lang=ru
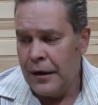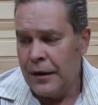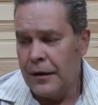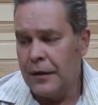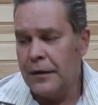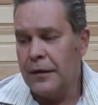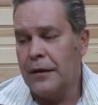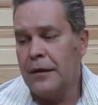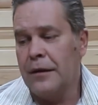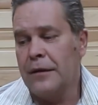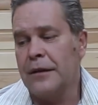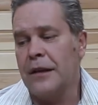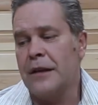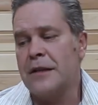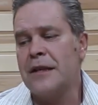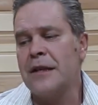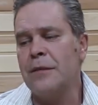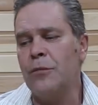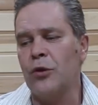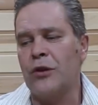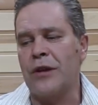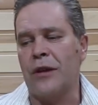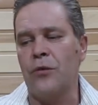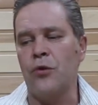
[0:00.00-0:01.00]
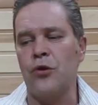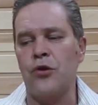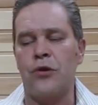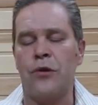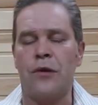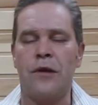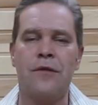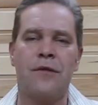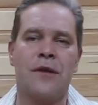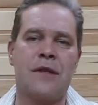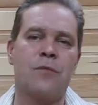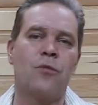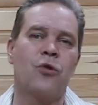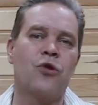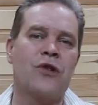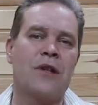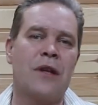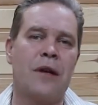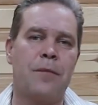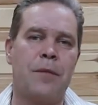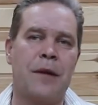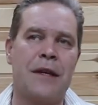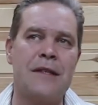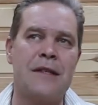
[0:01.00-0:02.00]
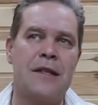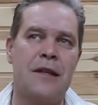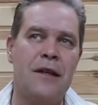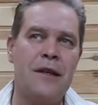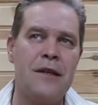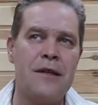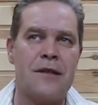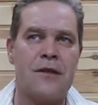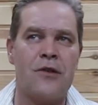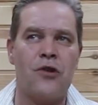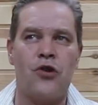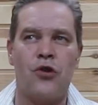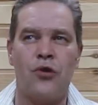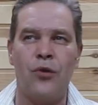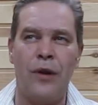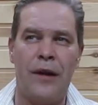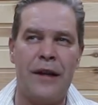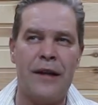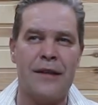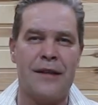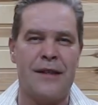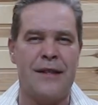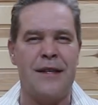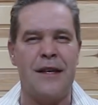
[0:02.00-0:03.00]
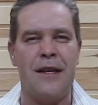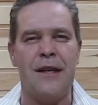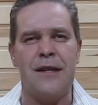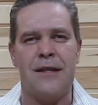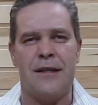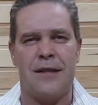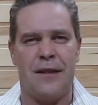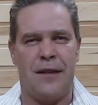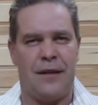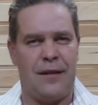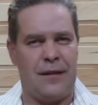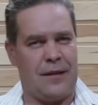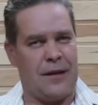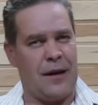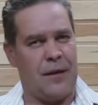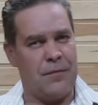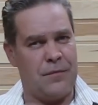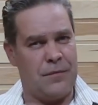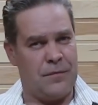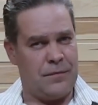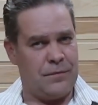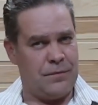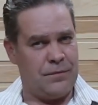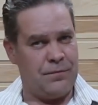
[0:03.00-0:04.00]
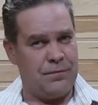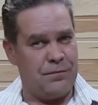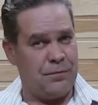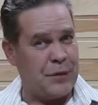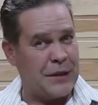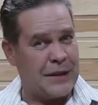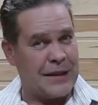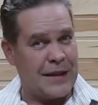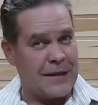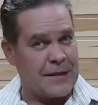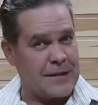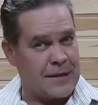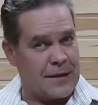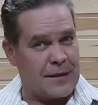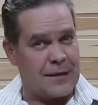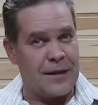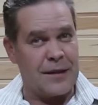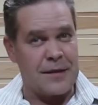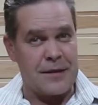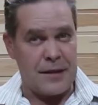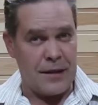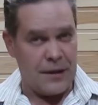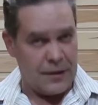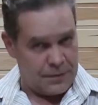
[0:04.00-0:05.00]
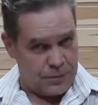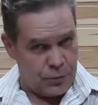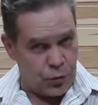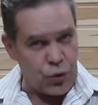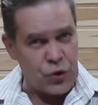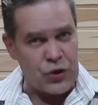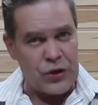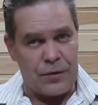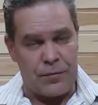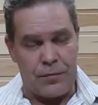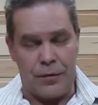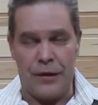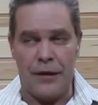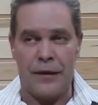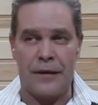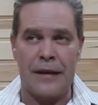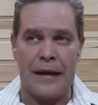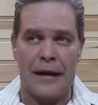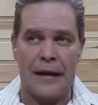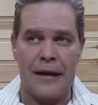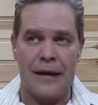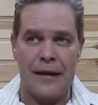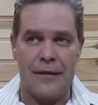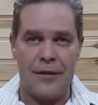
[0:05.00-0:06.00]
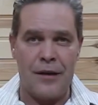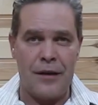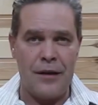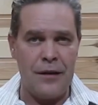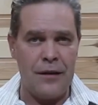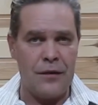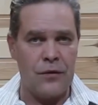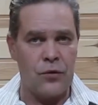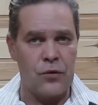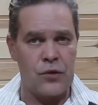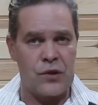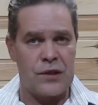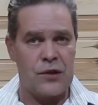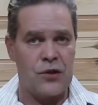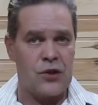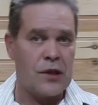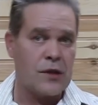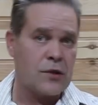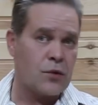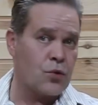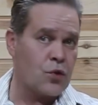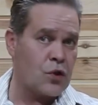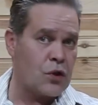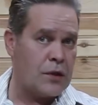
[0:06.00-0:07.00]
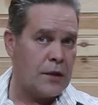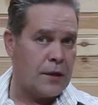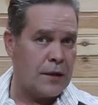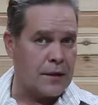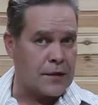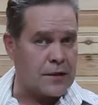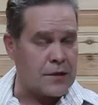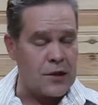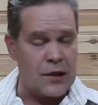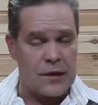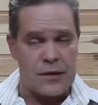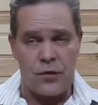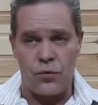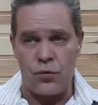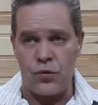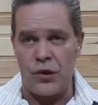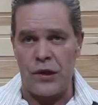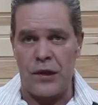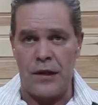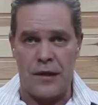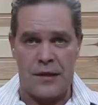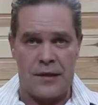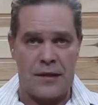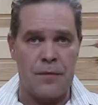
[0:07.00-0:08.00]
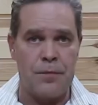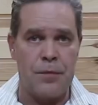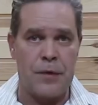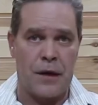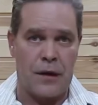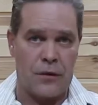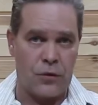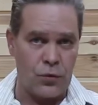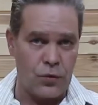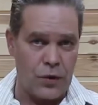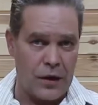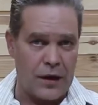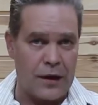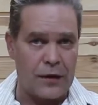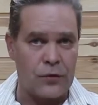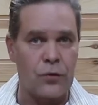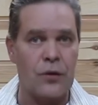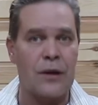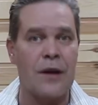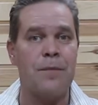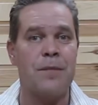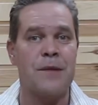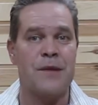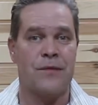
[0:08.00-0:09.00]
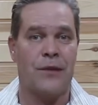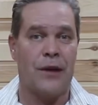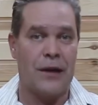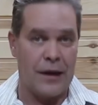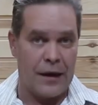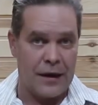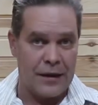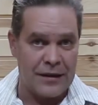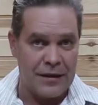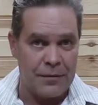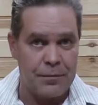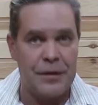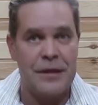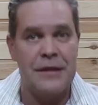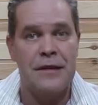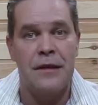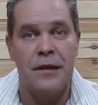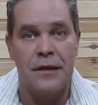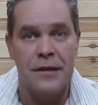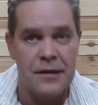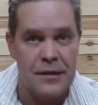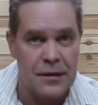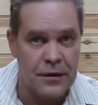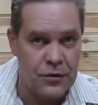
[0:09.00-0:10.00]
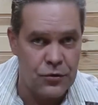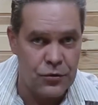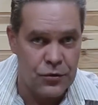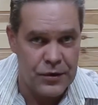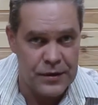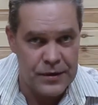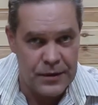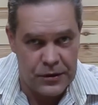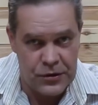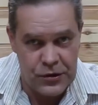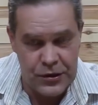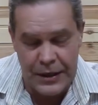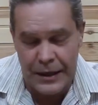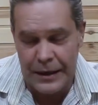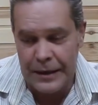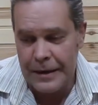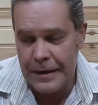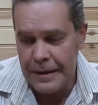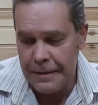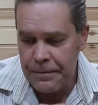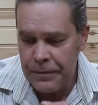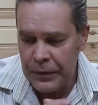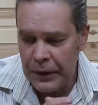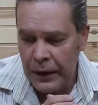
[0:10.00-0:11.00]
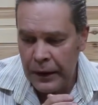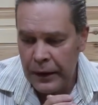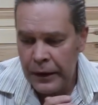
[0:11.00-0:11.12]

Э, на тему того, что невозможно определить, еще лет 10, там, 15 назад можно было так говорить, но сейчас уже нет. Сейчас уже есть аппаратура, которая позволяет определить сырье изначальное.